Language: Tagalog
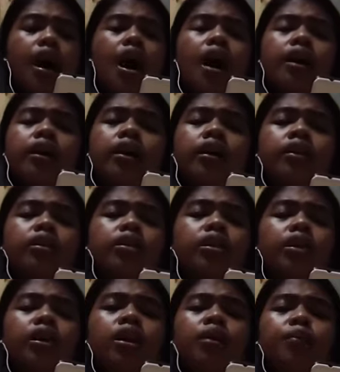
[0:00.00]
kahit
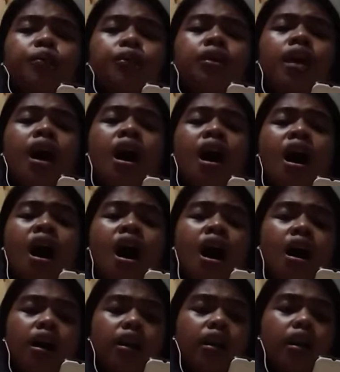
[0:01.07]
di mo
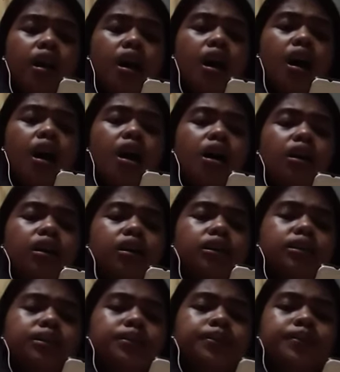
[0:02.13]
na
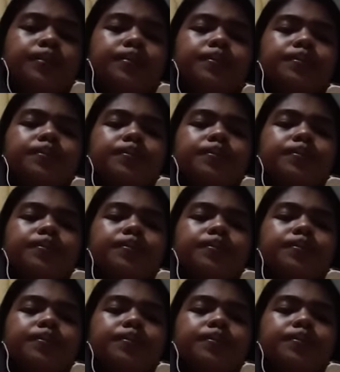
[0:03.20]
alam